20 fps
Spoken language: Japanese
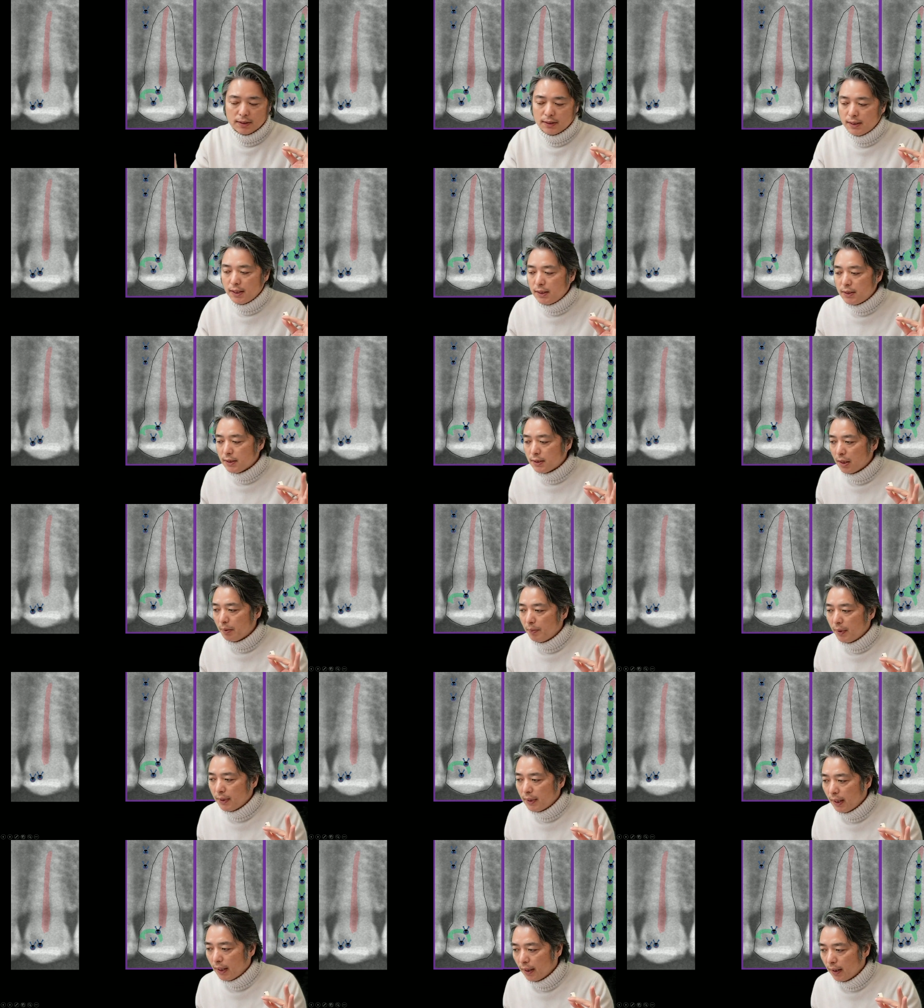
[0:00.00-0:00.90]
ステージ3
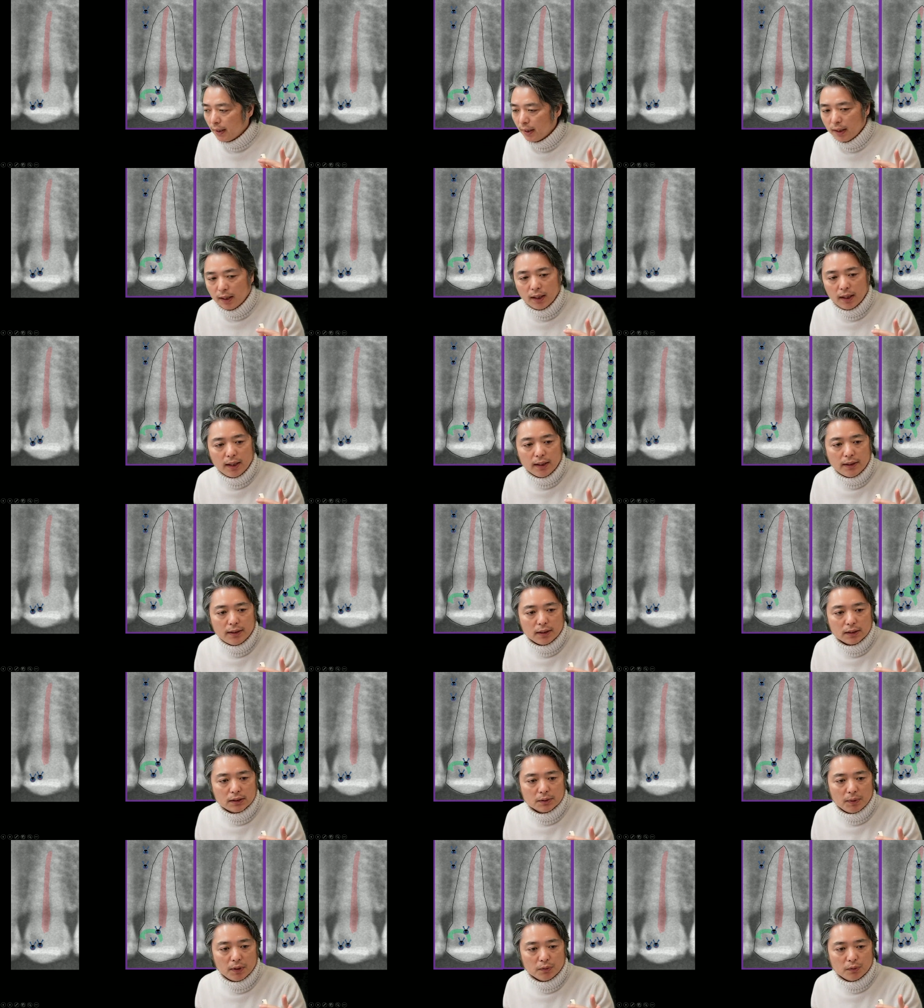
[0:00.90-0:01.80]
まで、えー、行っ
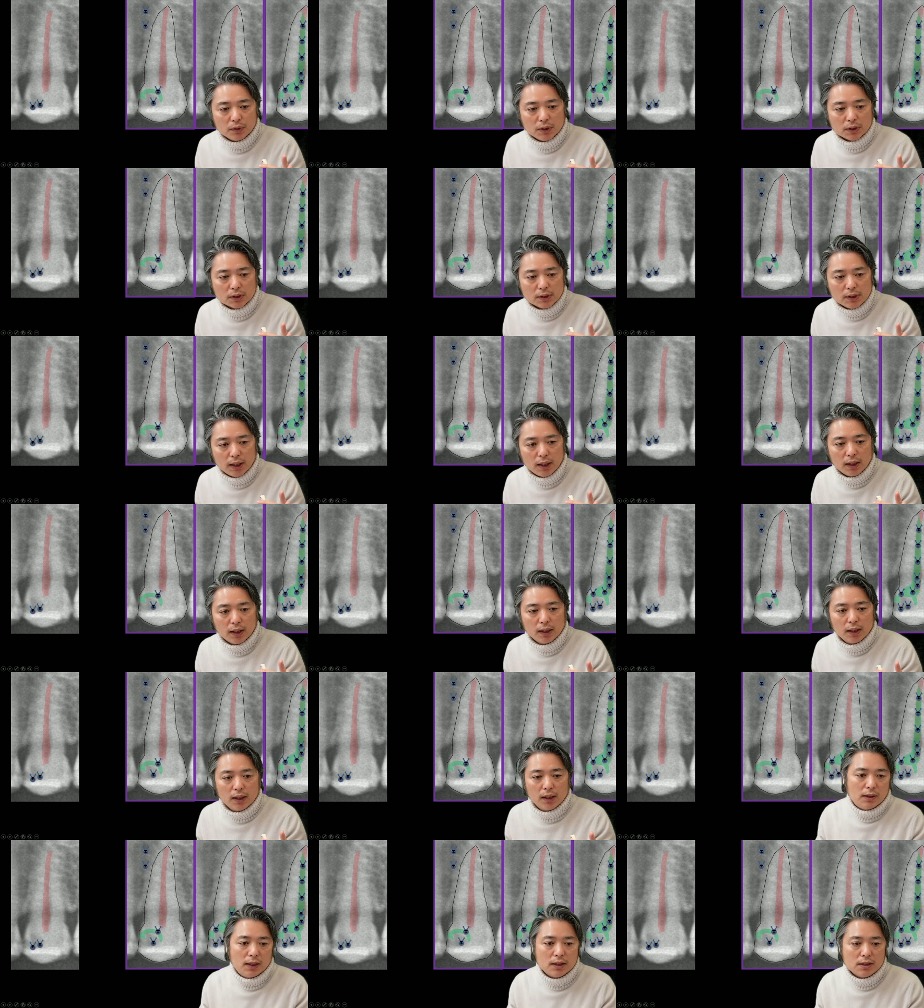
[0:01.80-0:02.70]
てしまうとです
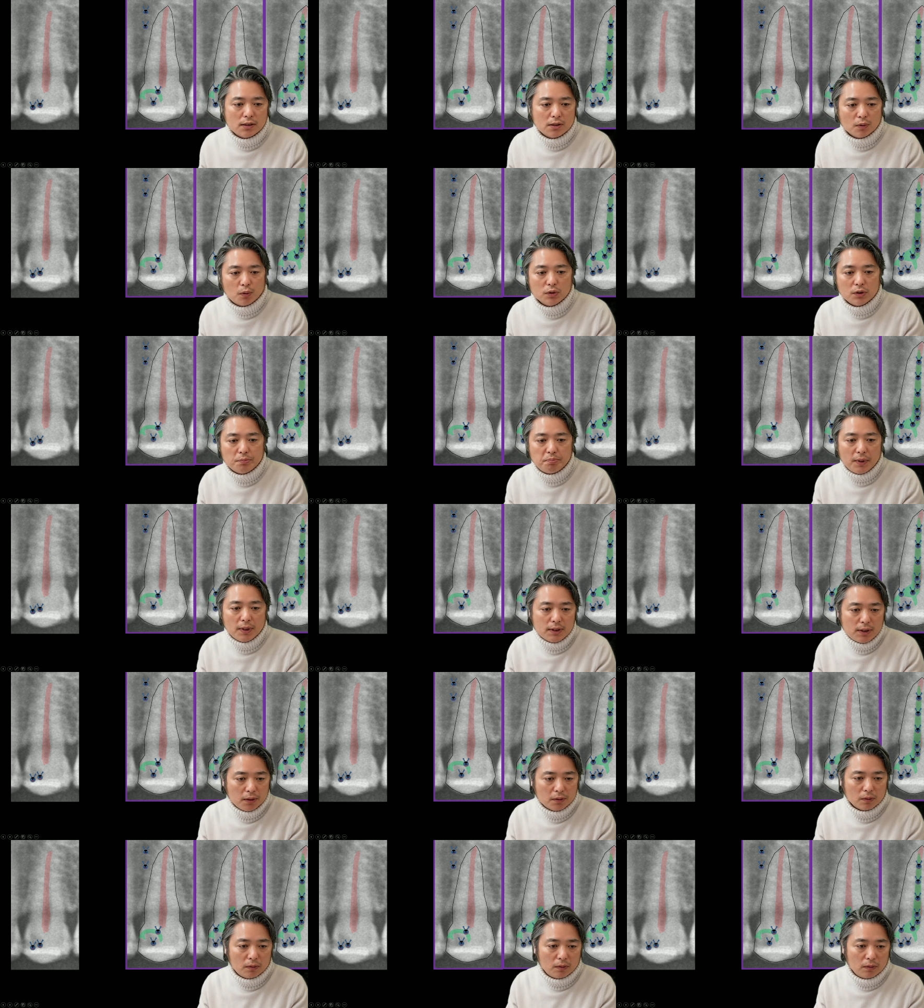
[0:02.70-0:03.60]
ね、約半数
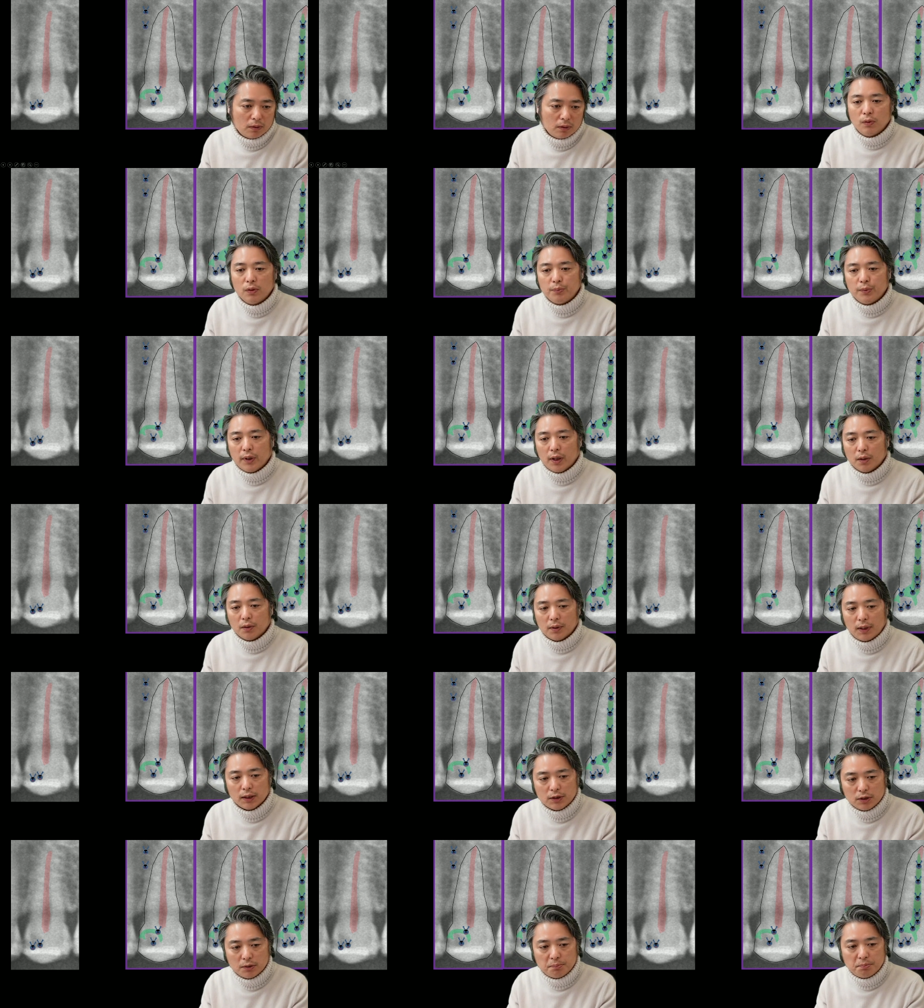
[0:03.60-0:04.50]
50%、多い文献
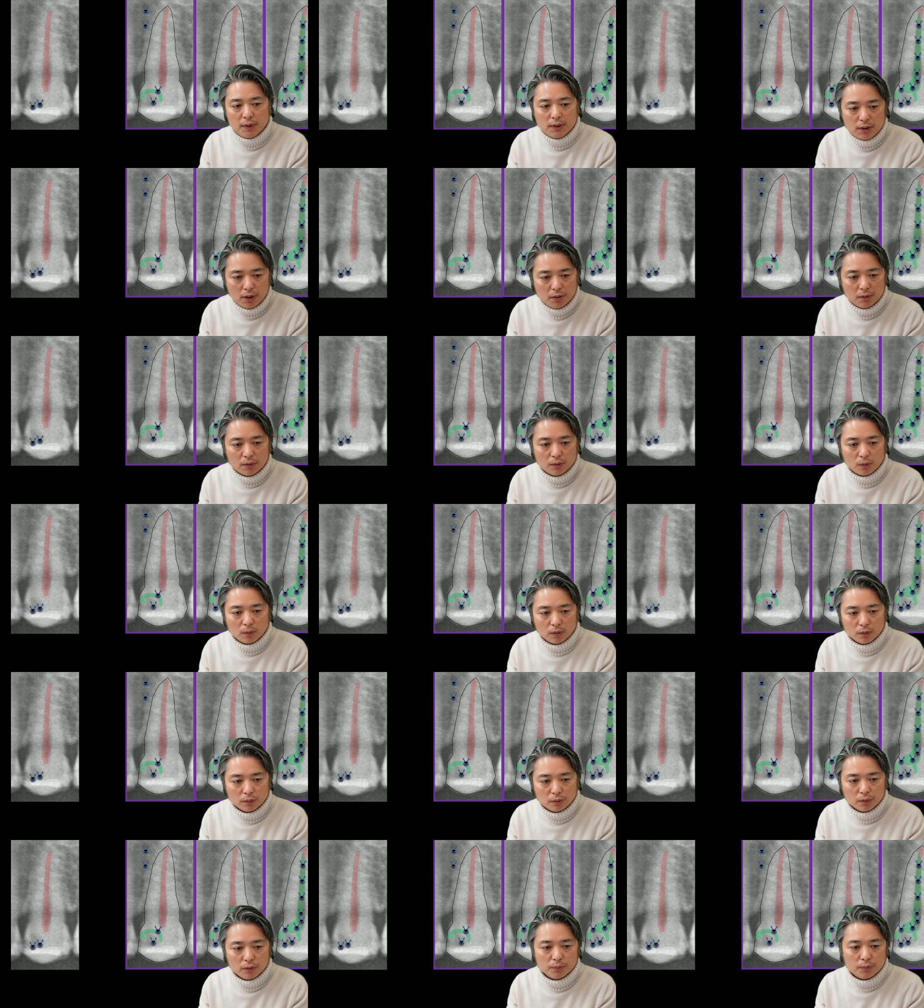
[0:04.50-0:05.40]
だと
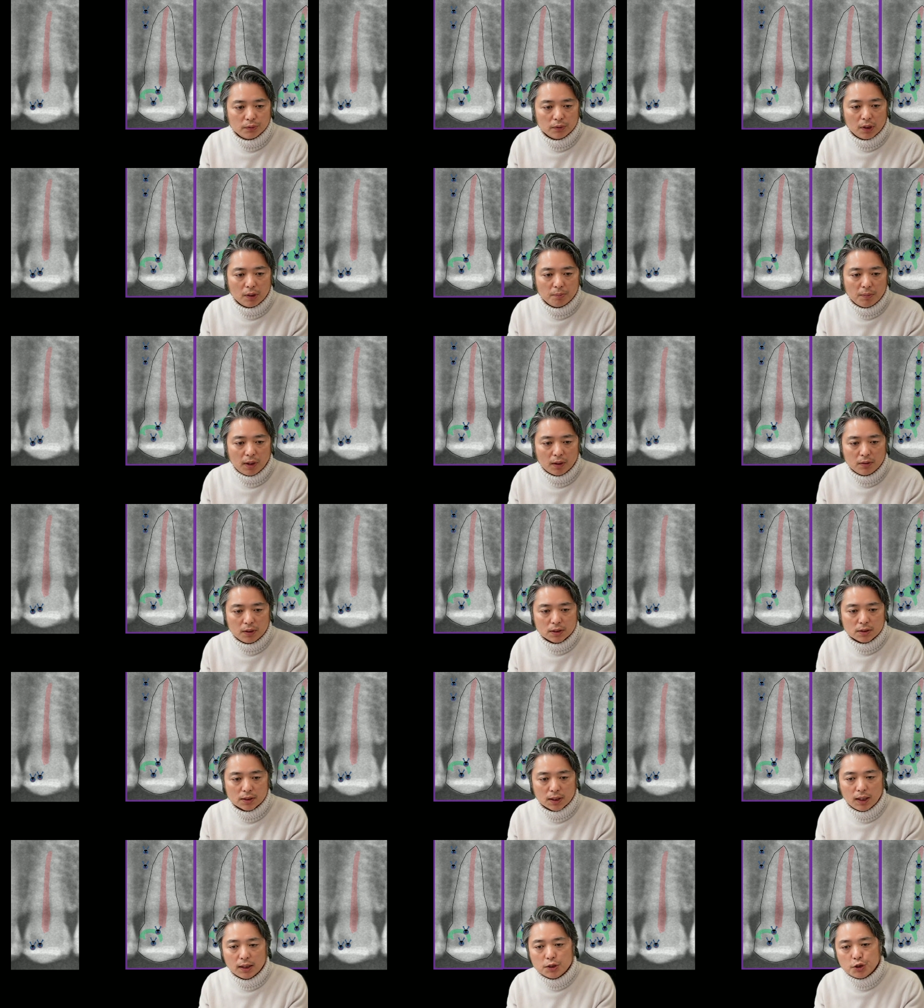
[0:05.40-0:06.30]
80%という文献もあるん
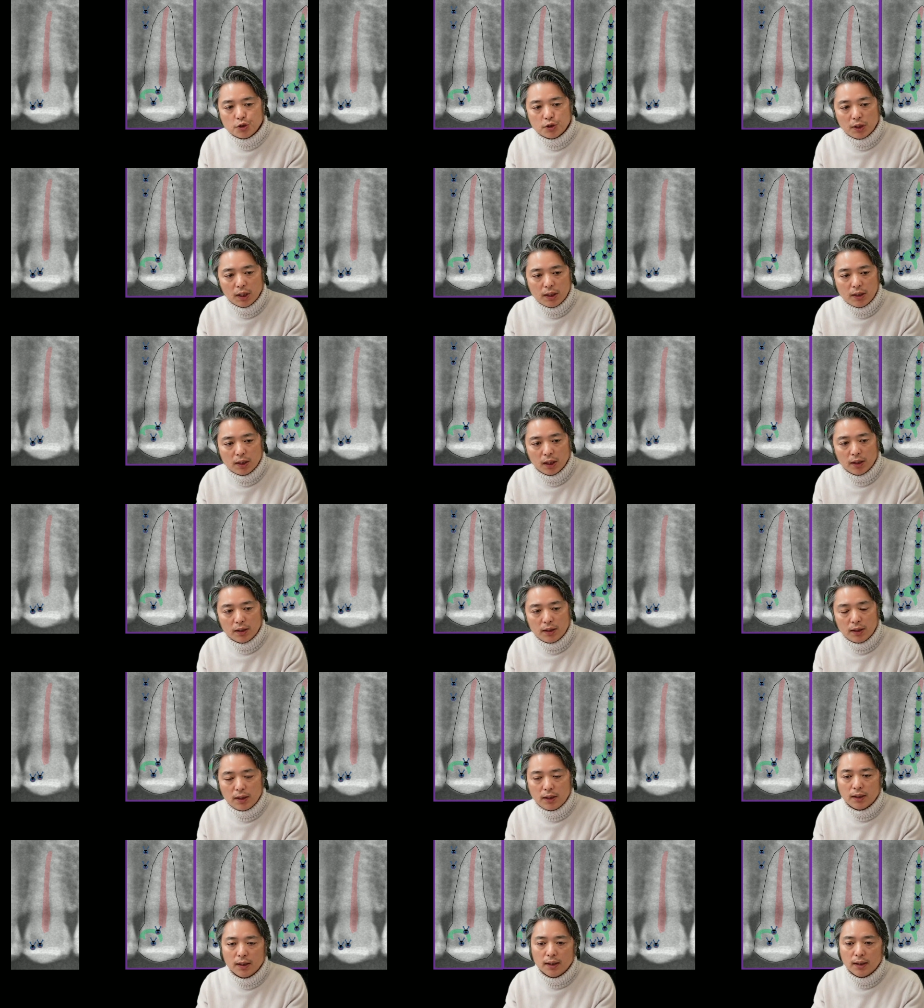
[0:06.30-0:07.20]
ですが、10年以内
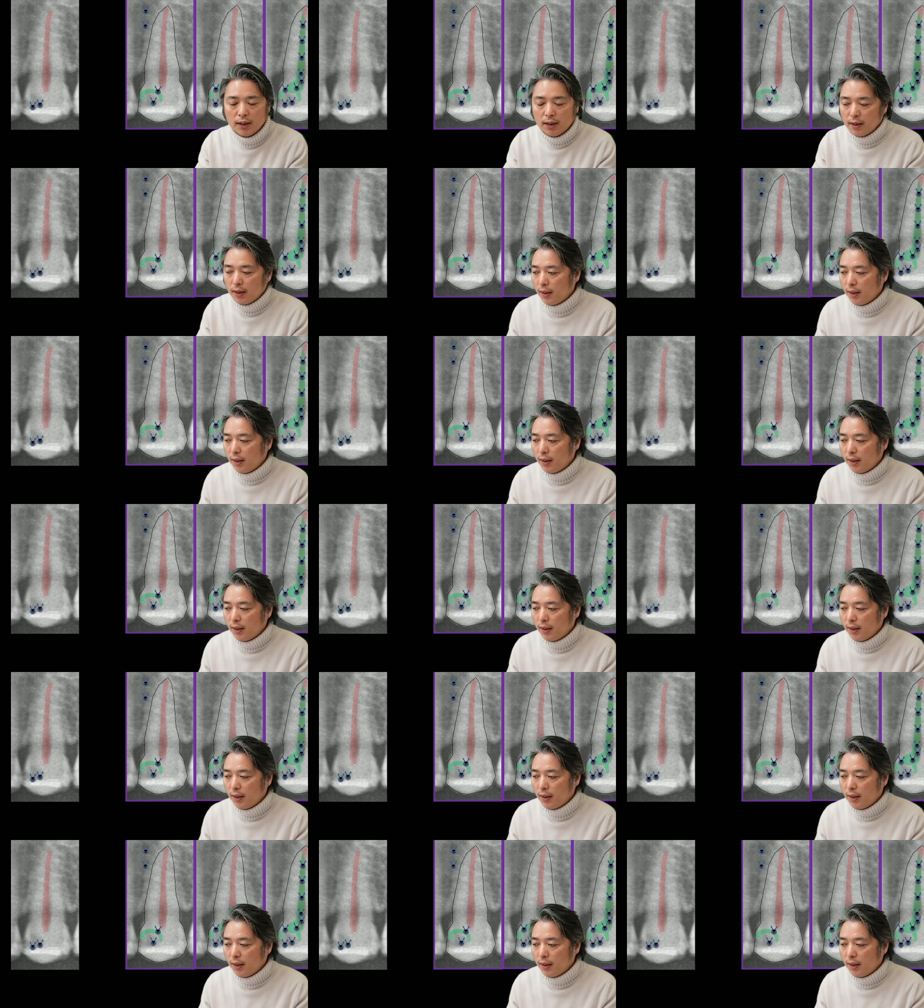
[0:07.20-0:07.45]
に、